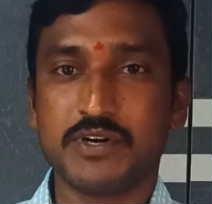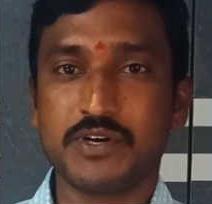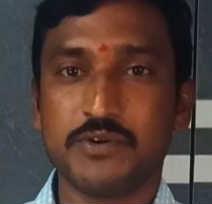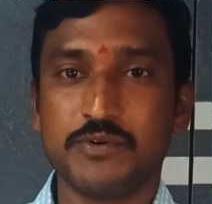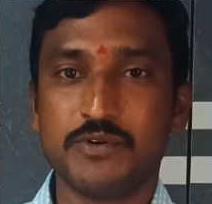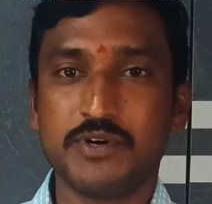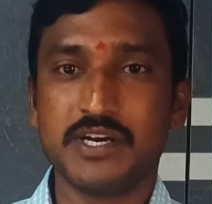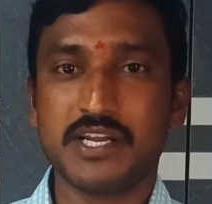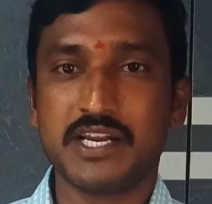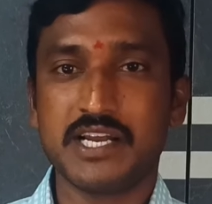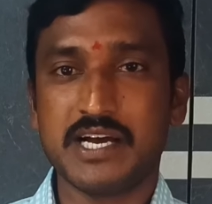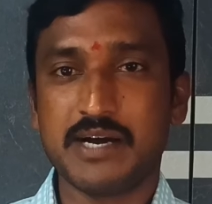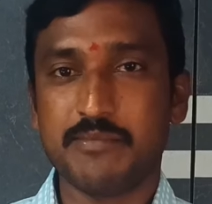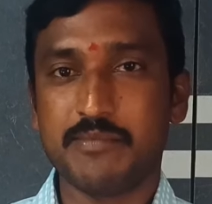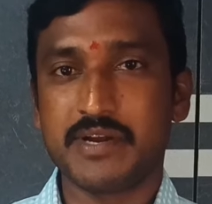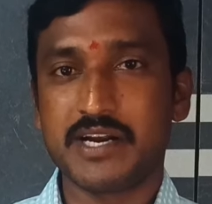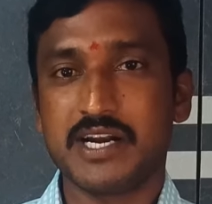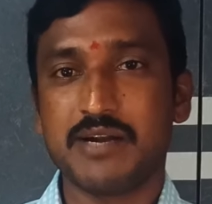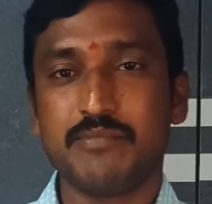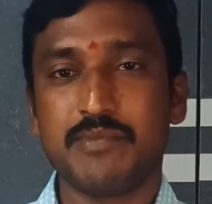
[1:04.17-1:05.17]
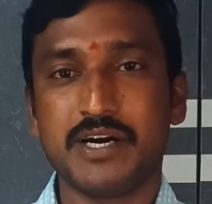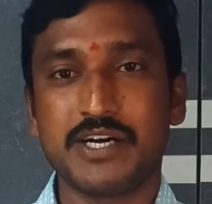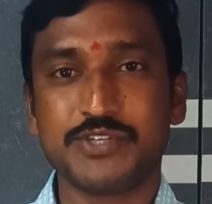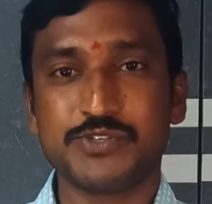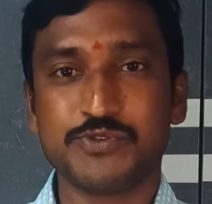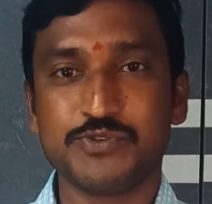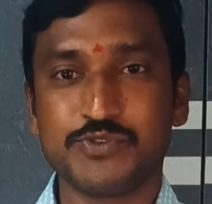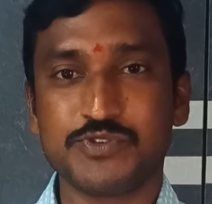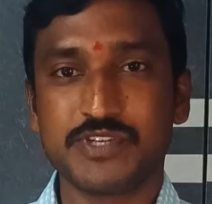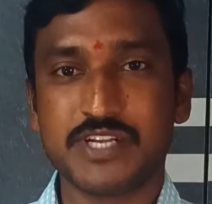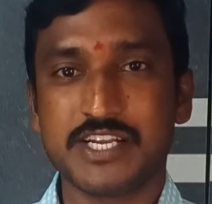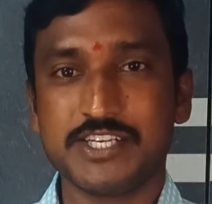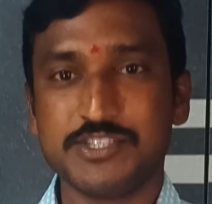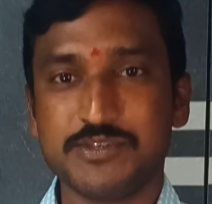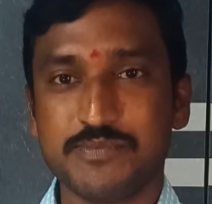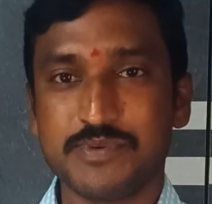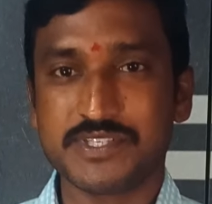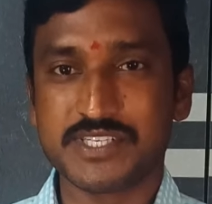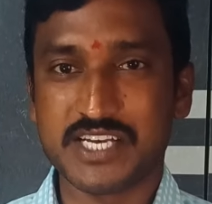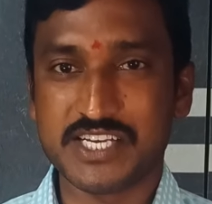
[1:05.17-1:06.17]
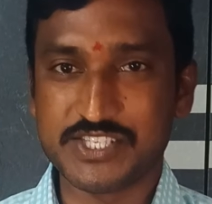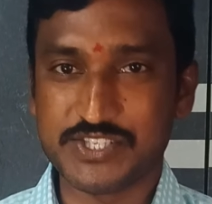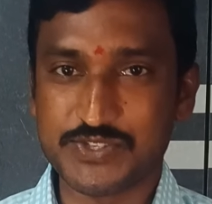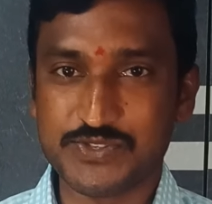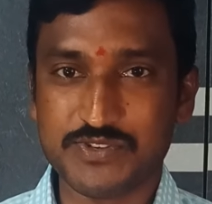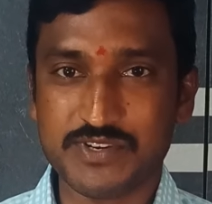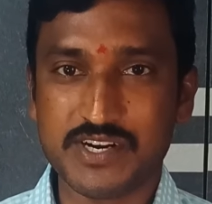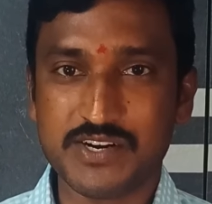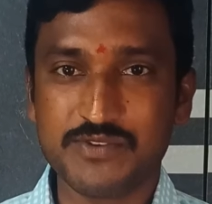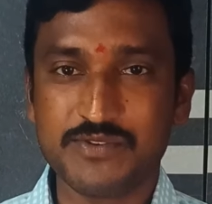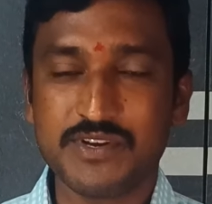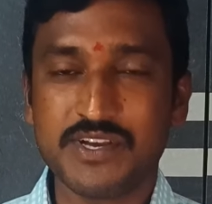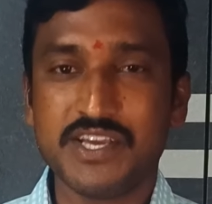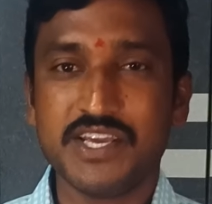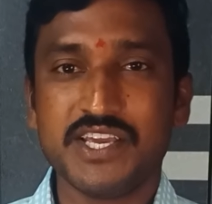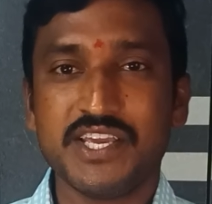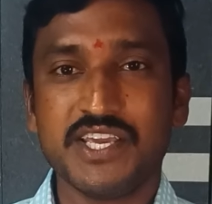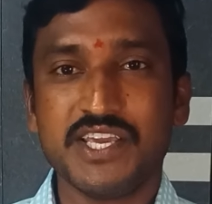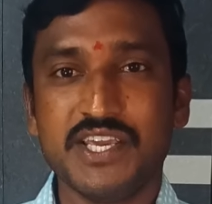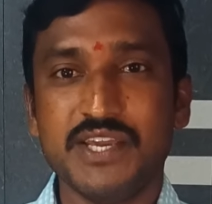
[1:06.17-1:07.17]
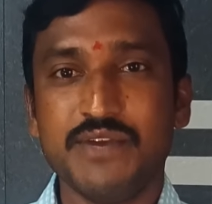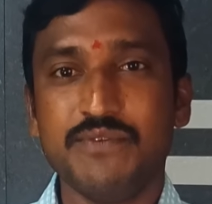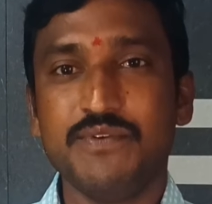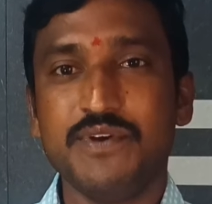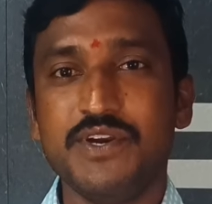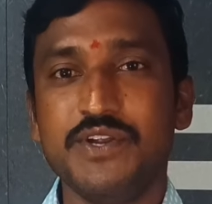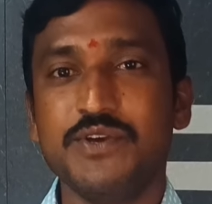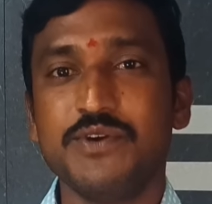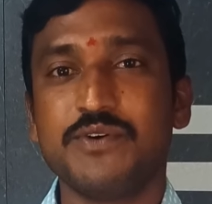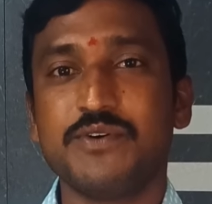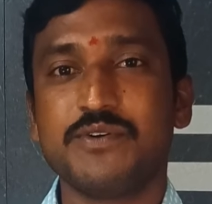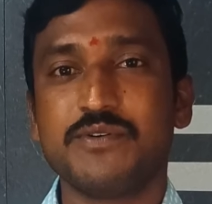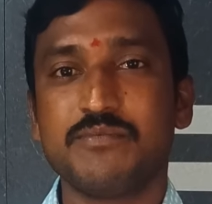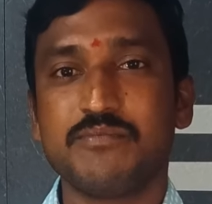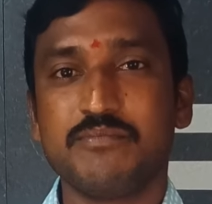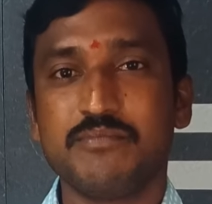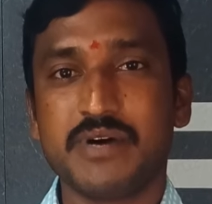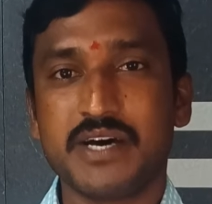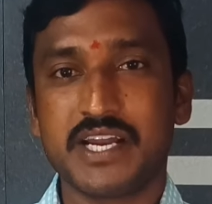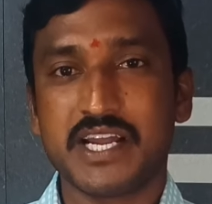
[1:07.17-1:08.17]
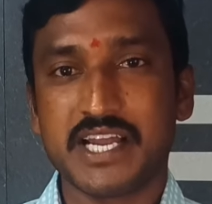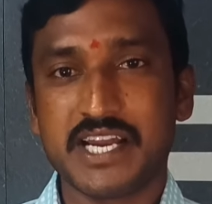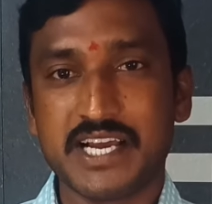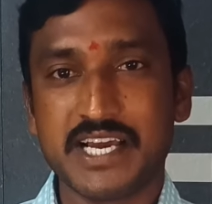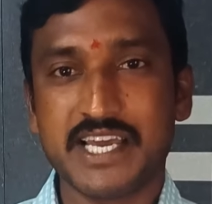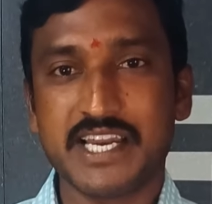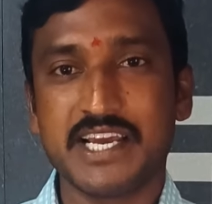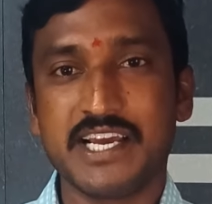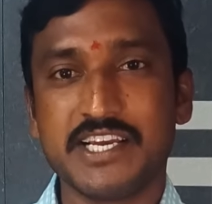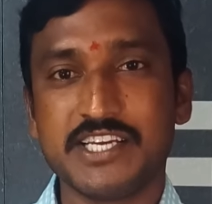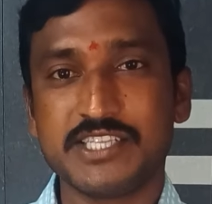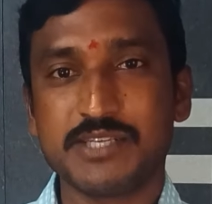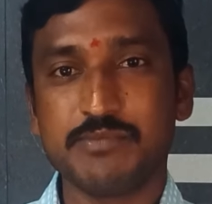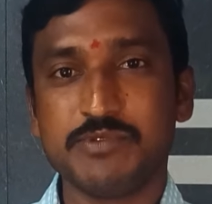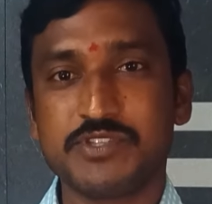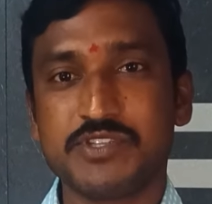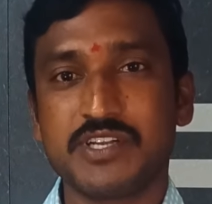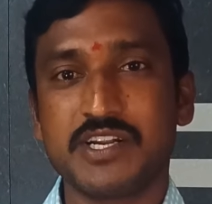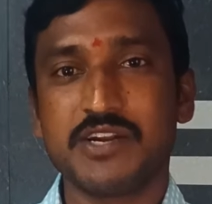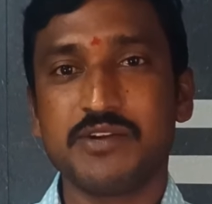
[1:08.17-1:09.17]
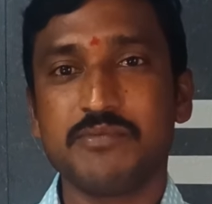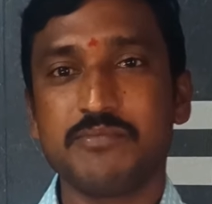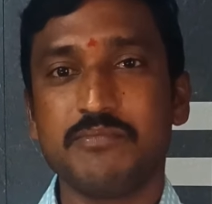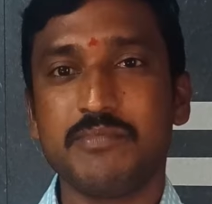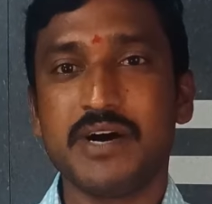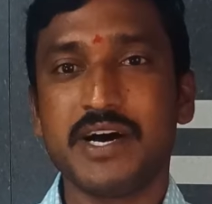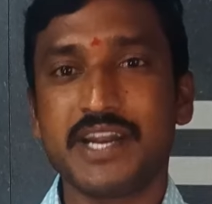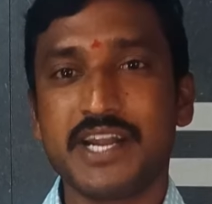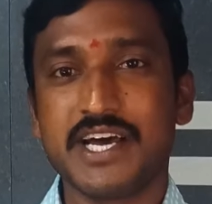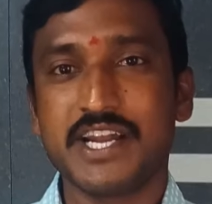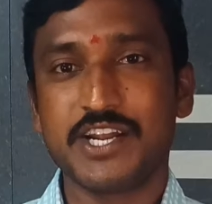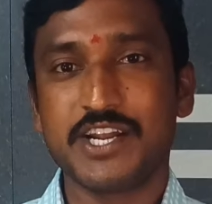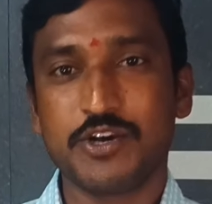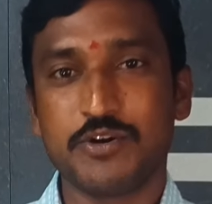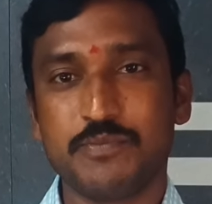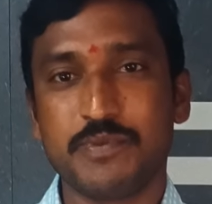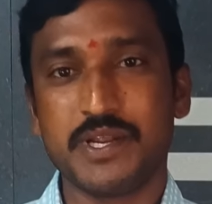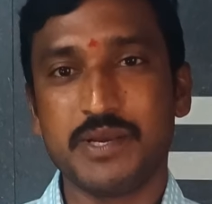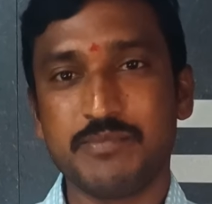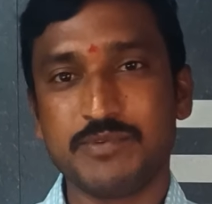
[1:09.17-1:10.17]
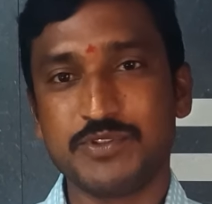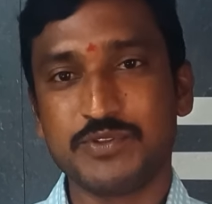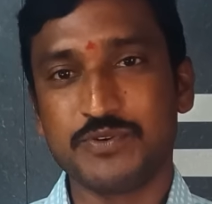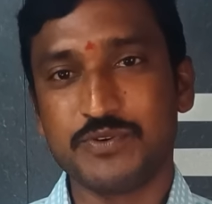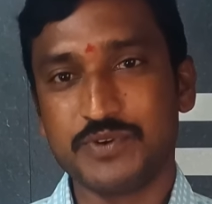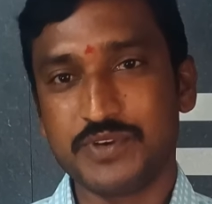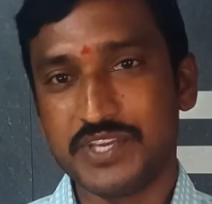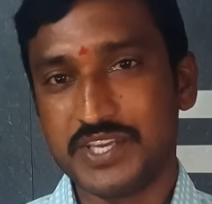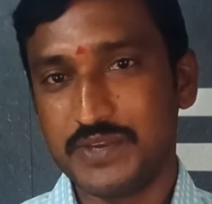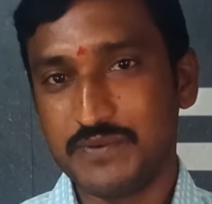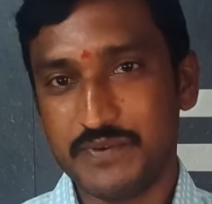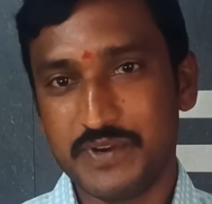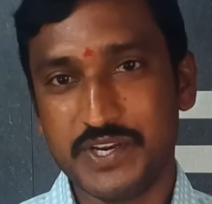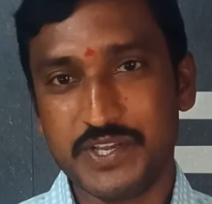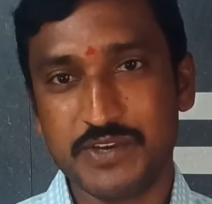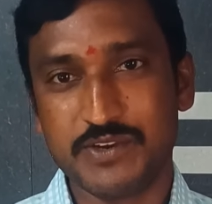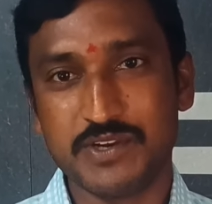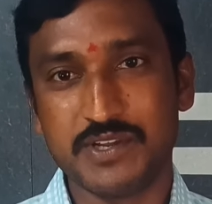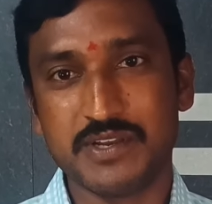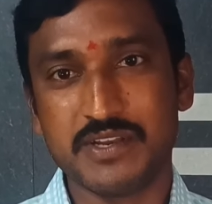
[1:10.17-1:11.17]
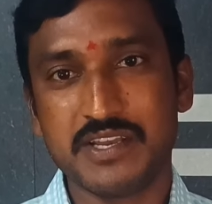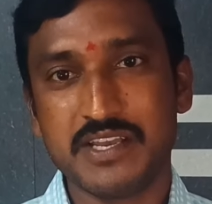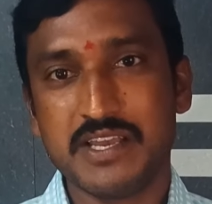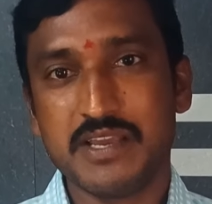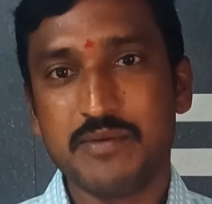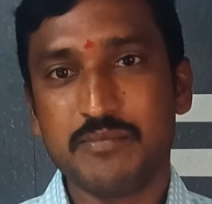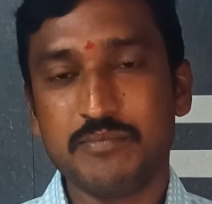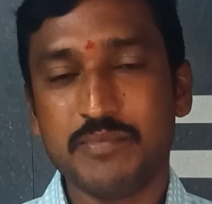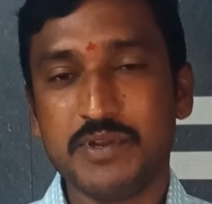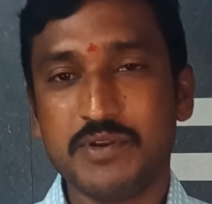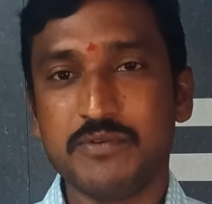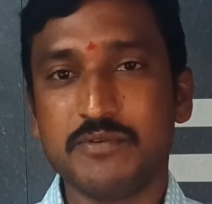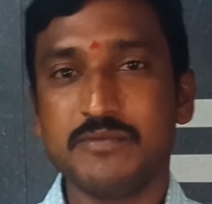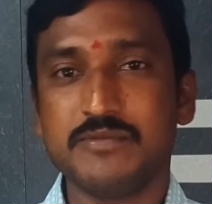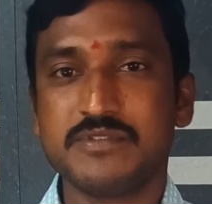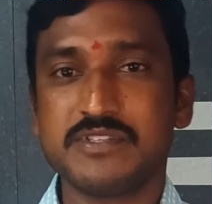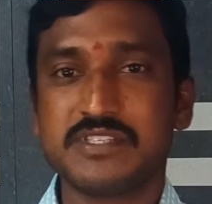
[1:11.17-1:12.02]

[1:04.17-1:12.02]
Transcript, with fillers: ఒక్కరు కూడా అమ్మ నాన్న బాగా చూసుకుంటారని చెప్పేసి ఆశిస్తున్నాను ఈ వీడియో మా నాన్నగారికి అంకితం ఇస్తున్నాను మా నాన్నకు ప్రేమతో ఈ వీడియోని మీరు